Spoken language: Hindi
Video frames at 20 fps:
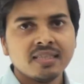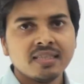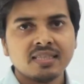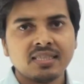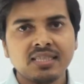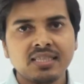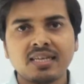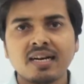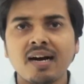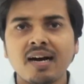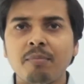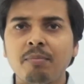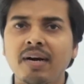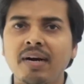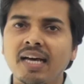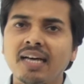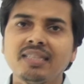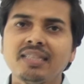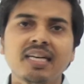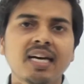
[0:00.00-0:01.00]
सीखा
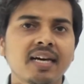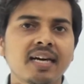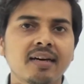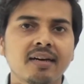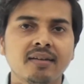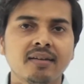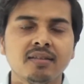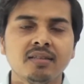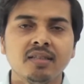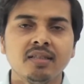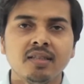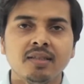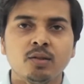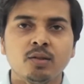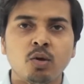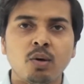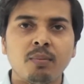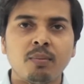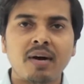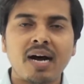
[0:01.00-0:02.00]
पढ़ा जाएगा तो
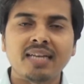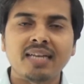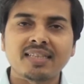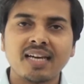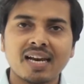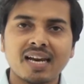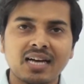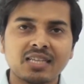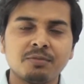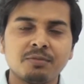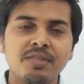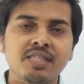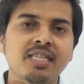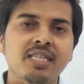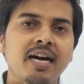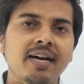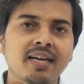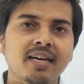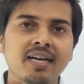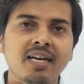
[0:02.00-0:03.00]
हम आज की क्लास में
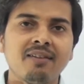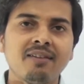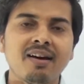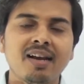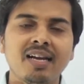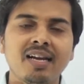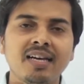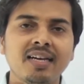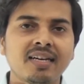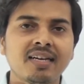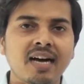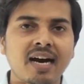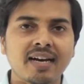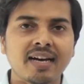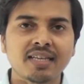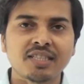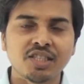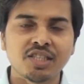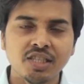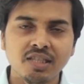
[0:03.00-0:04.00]
स्टार्ट करने वाले हैं
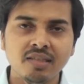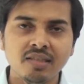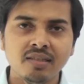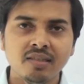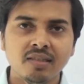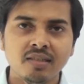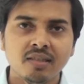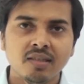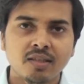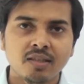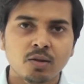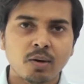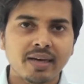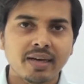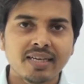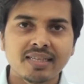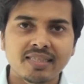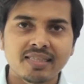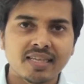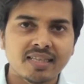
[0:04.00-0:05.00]
कारक चिन्ह तो
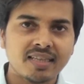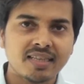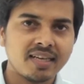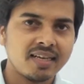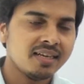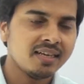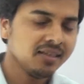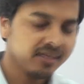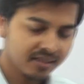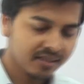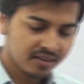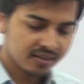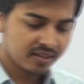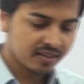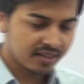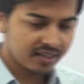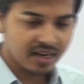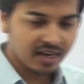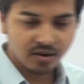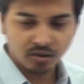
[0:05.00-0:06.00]
आइए सीखते हैं कि
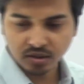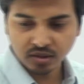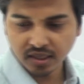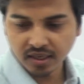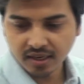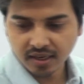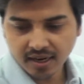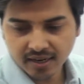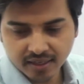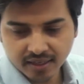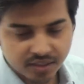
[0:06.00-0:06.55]
क्या होते हैं कारक